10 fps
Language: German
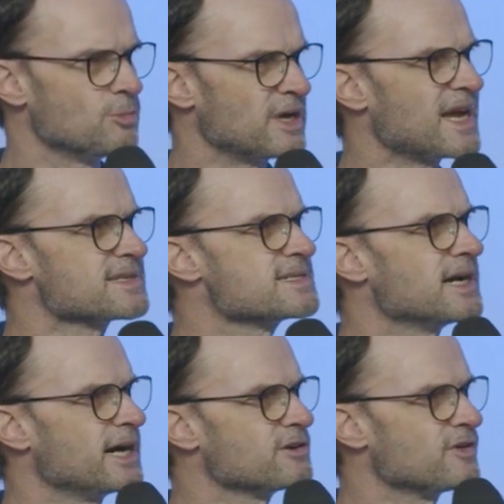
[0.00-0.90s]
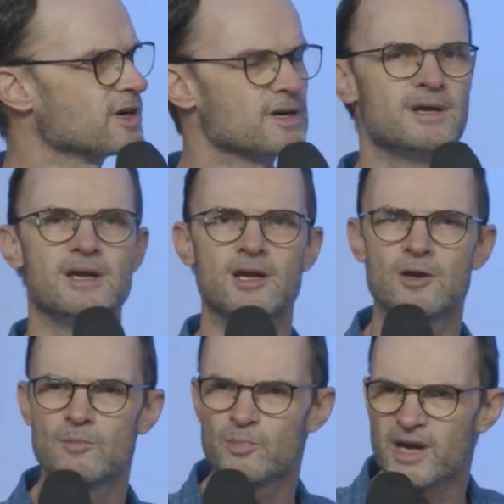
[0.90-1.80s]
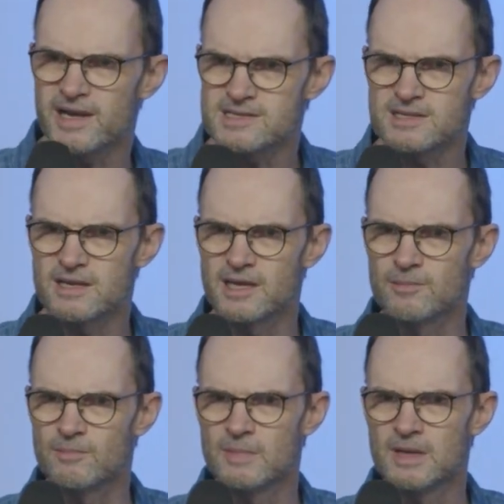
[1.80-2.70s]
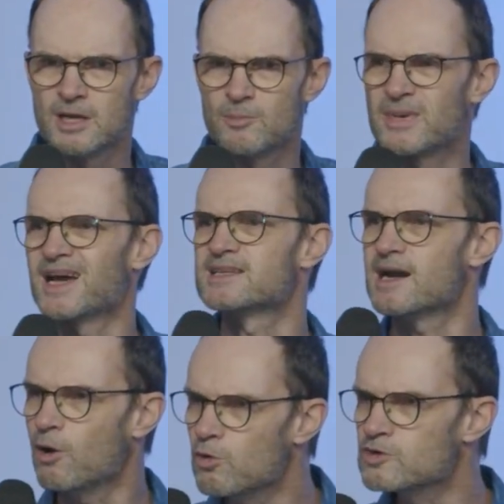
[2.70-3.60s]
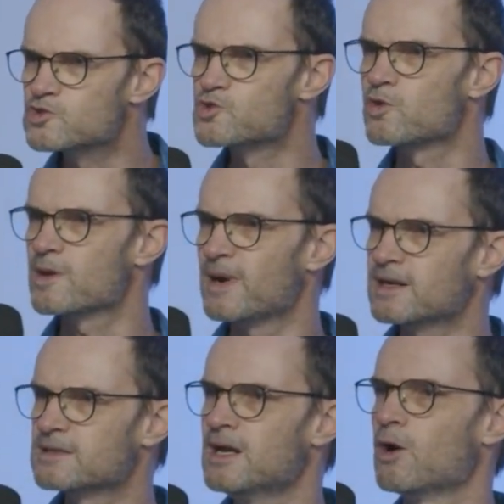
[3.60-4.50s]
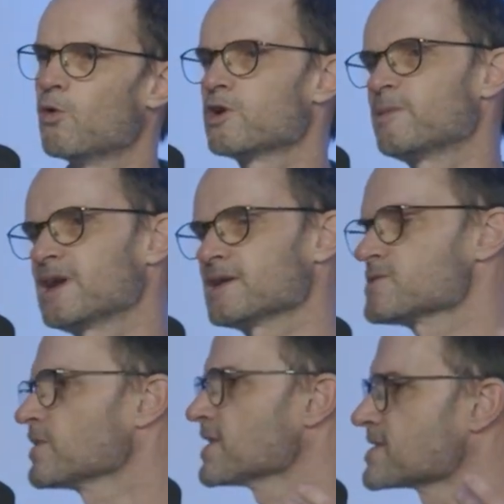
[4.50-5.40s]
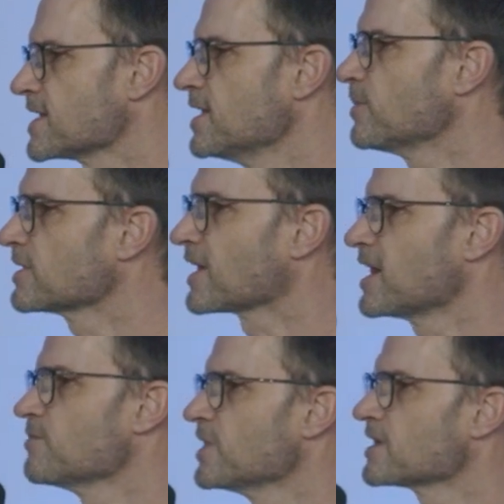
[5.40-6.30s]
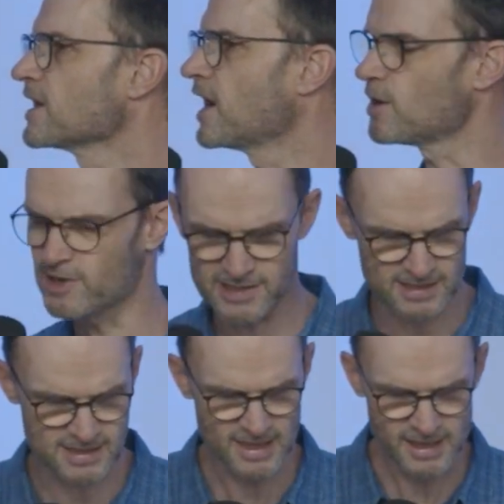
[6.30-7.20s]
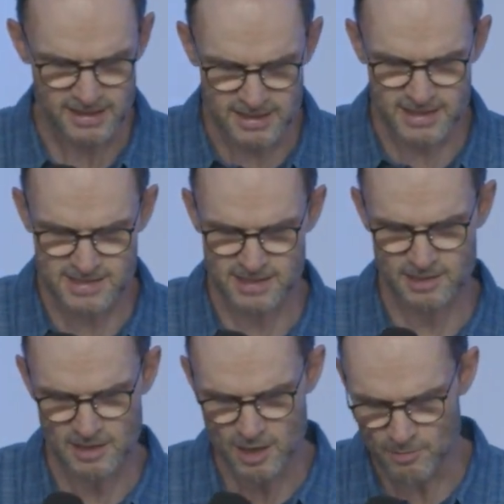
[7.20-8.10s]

Man hat sie einfach preisgegeben. Man hat die Augen zugemacht oder man hat sogar selber daran mitgearbeitet, diese